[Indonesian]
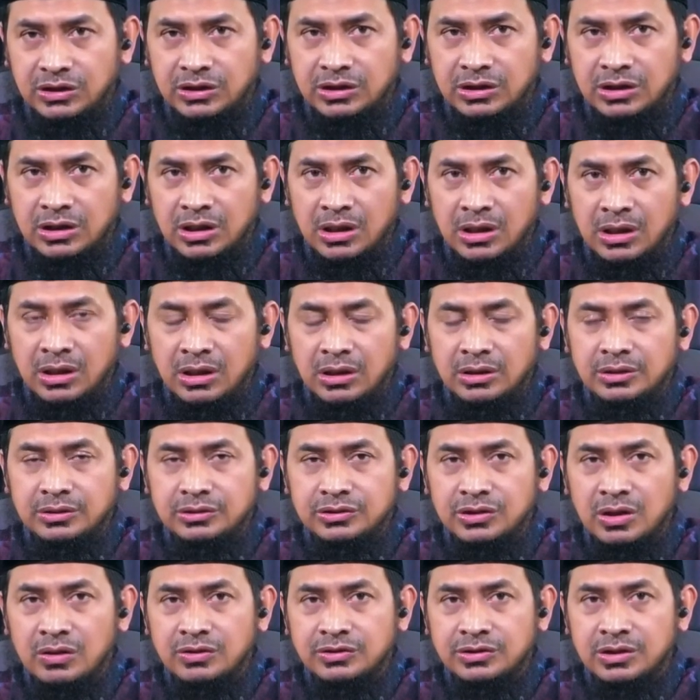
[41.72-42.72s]
ketika
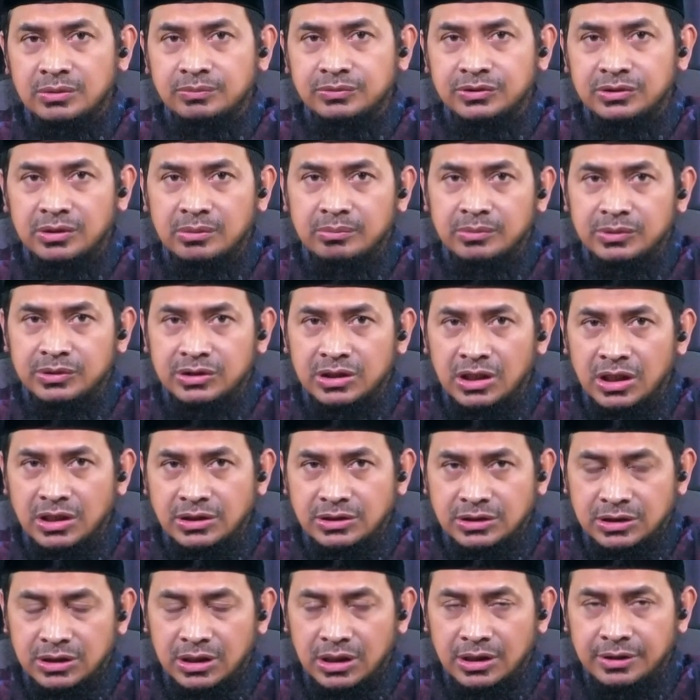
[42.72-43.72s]
Syaikhul Islam Taimiyah
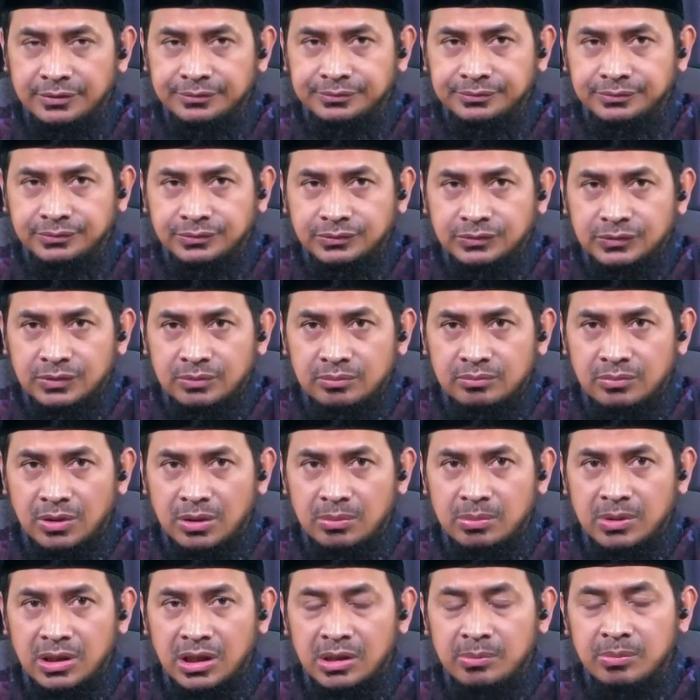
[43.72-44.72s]
menjelaskan
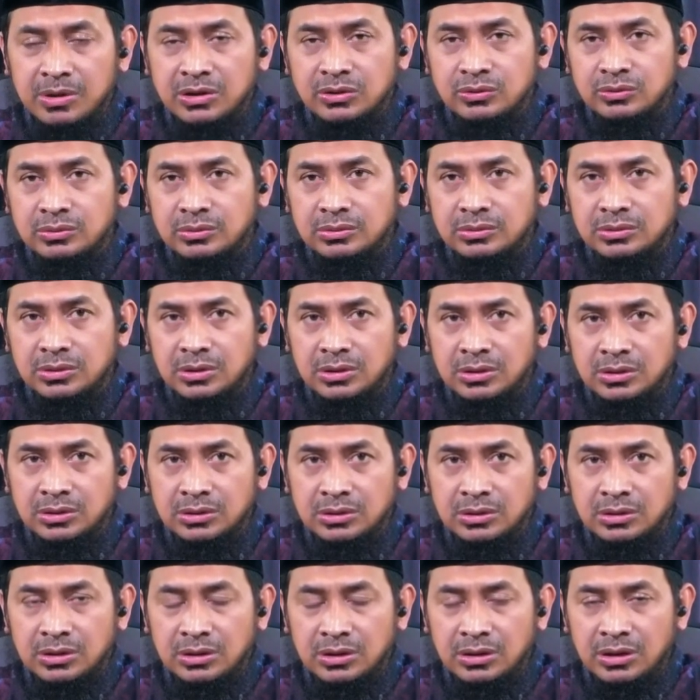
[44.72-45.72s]
berbagai bentuk e,
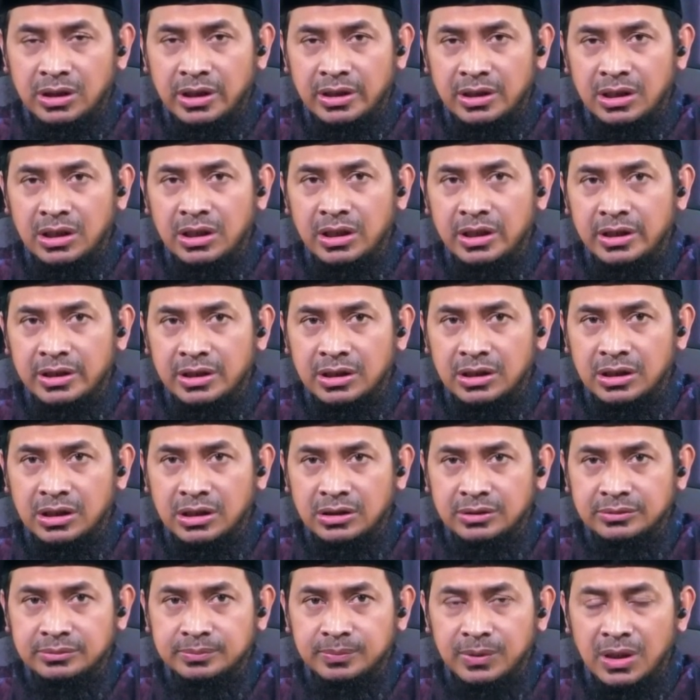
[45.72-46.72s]
eh,
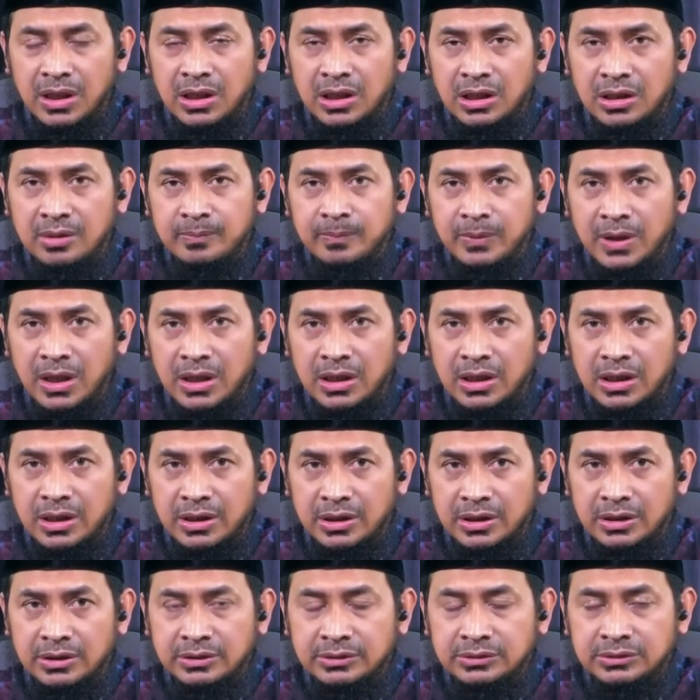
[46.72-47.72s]
larang-larangan,
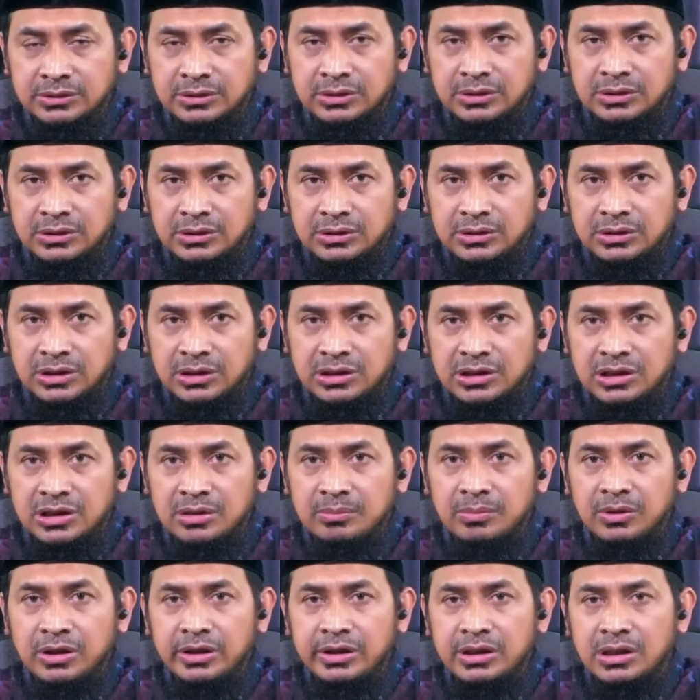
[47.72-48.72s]
pelanggaran-pelanggaran yang
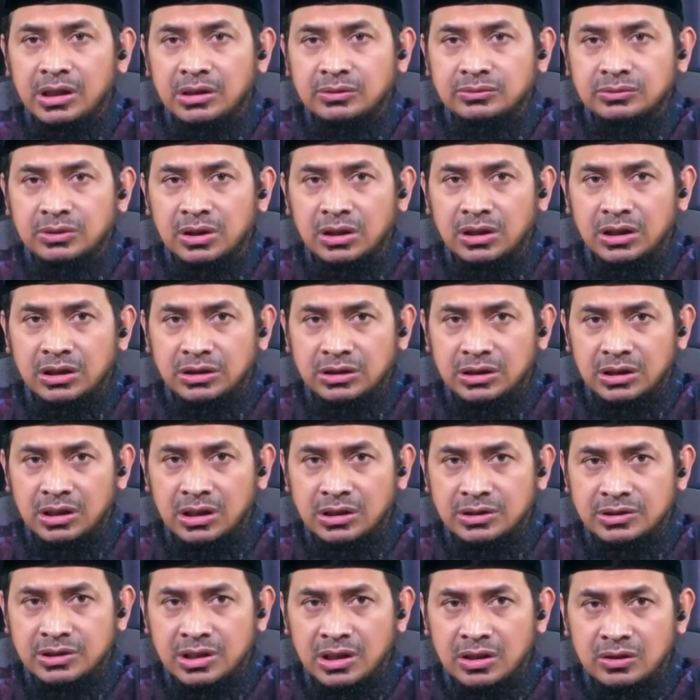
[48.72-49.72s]
tidak boleh dilakukan
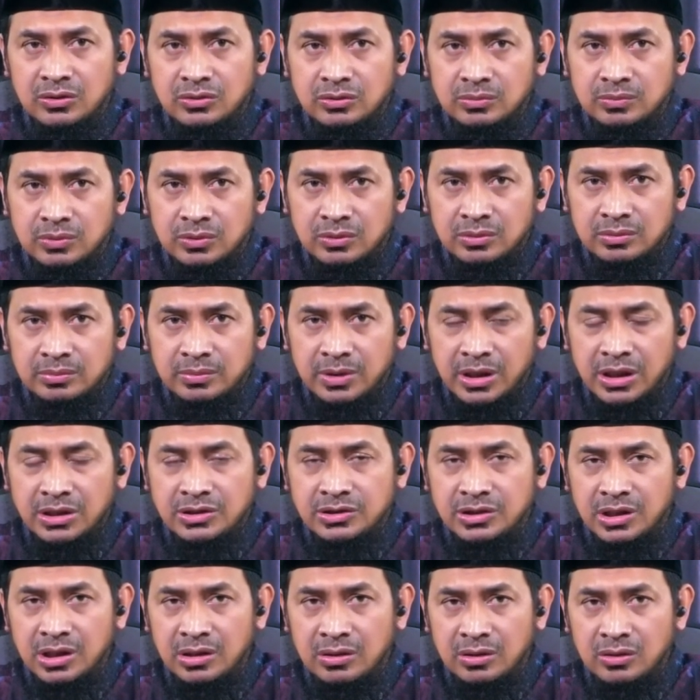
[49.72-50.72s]
ketika ziarah kubur, baik
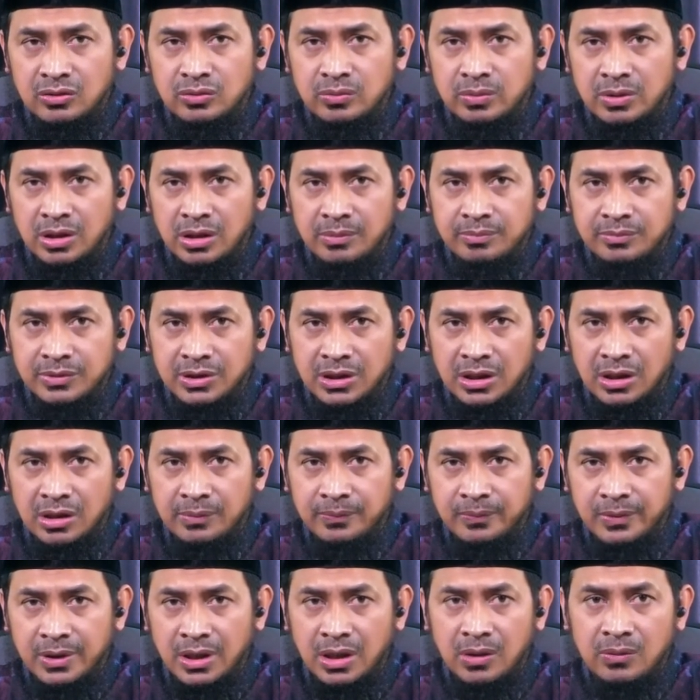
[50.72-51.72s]
ziarah kubur
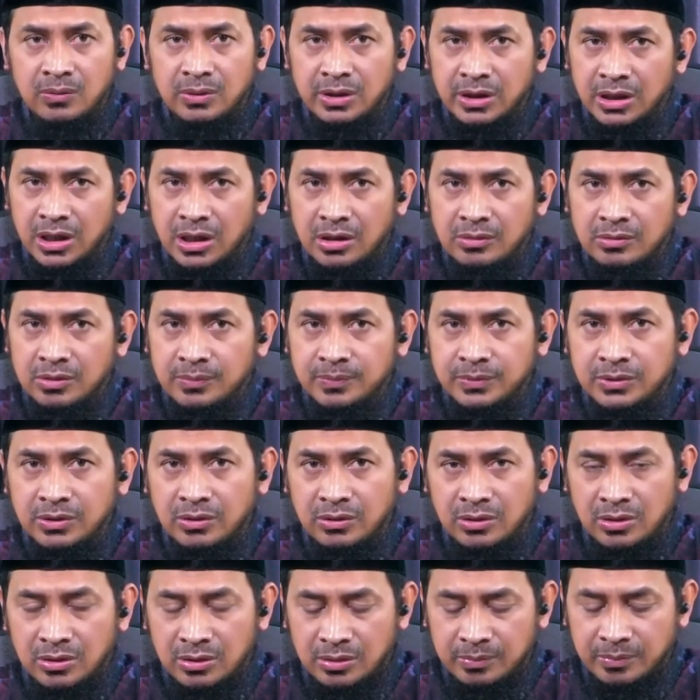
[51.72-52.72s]
anbiya, para aulia maupun
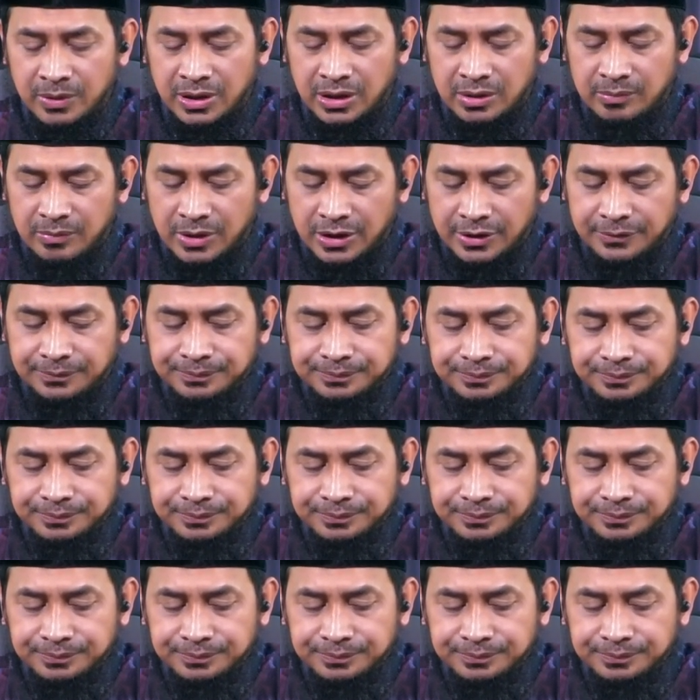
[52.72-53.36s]
orang-orang beriman